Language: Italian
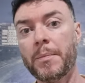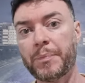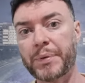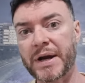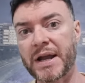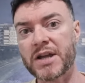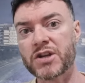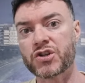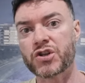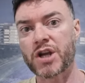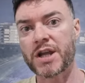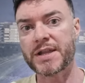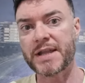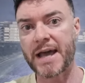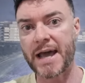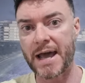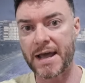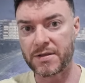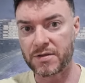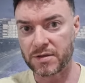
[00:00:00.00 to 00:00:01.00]

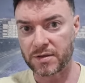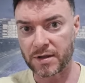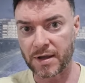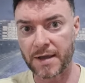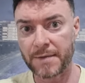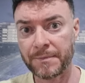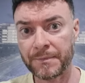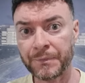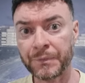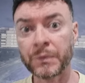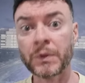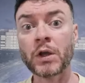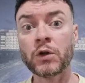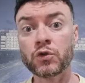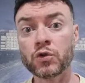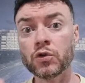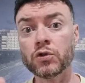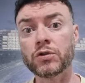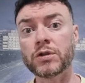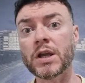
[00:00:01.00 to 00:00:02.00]
precedente
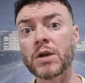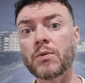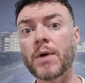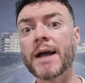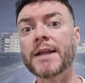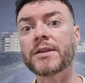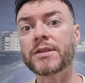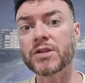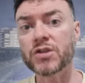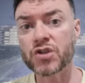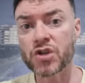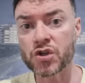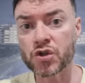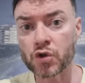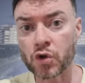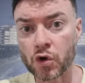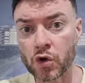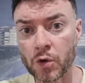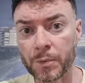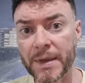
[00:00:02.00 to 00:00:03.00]
tutti quanti si
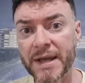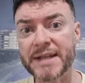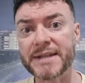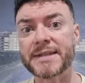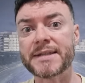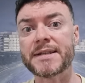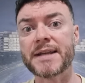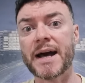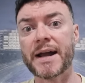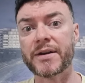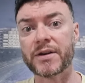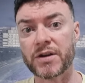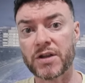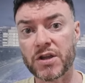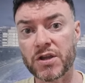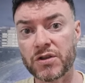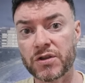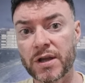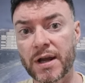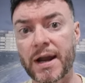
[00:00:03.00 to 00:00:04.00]
sono messi a
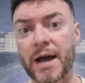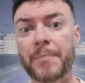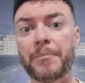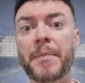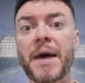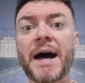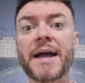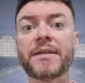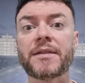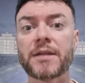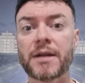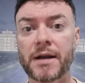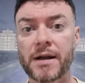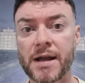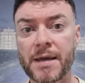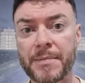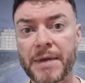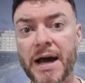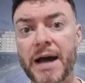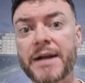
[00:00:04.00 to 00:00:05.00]
ridere, a battere
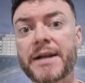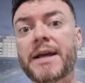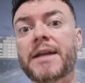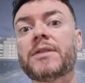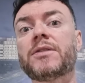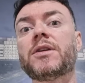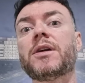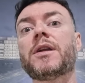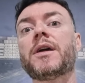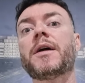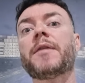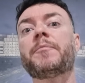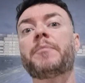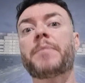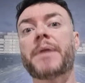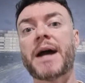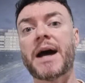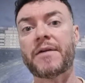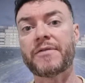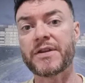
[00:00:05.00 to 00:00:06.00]
le mani, a dire
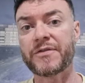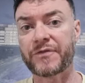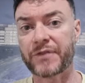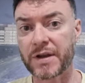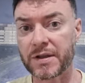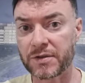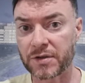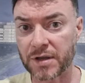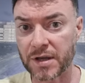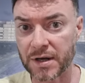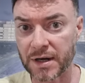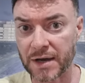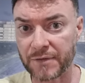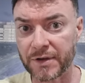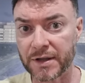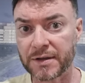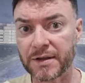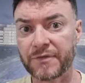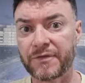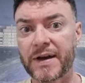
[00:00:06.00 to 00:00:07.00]
bravi Fritkin
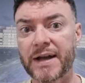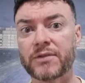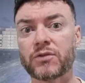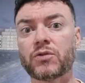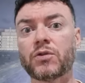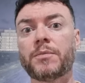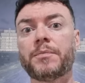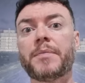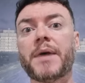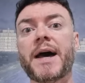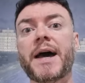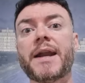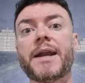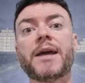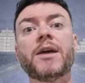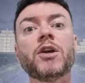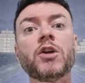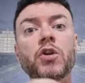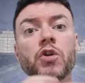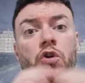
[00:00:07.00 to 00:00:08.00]
avete fatto
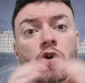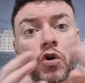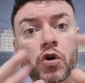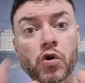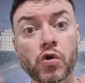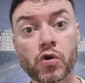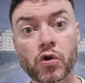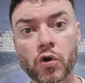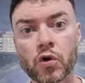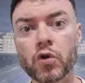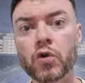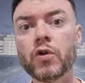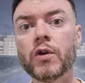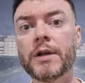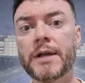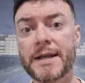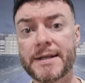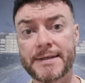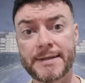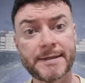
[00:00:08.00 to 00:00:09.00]
bene, loro
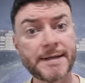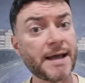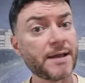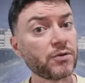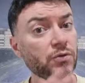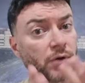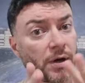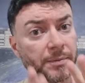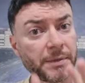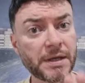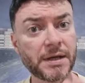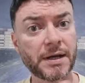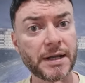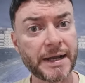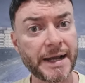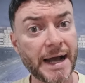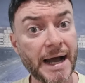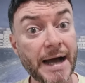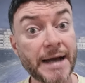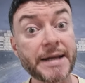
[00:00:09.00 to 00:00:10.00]
essendo
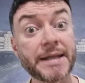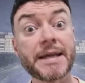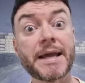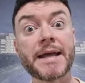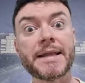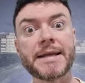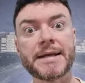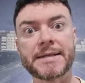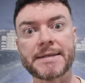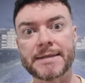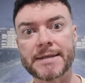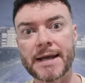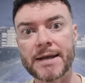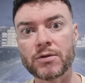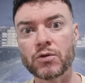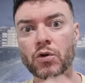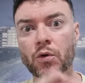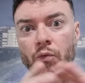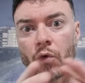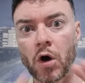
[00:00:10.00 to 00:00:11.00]
americani ed
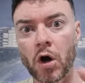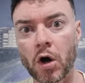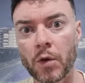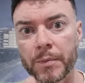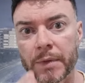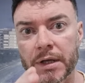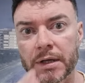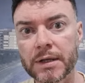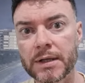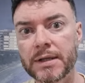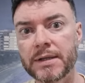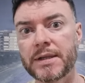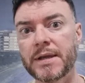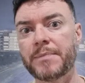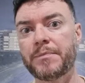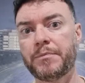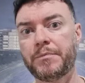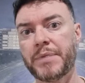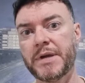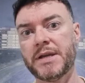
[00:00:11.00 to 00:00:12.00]
essendo uomini di
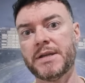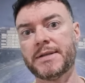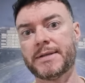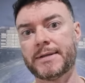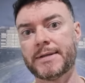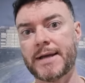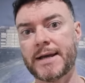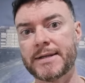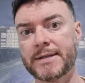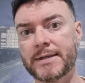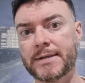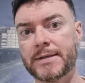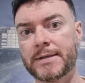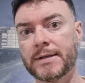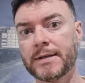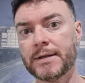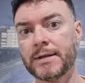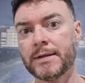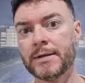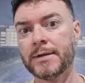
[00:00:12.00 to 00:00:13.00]
business,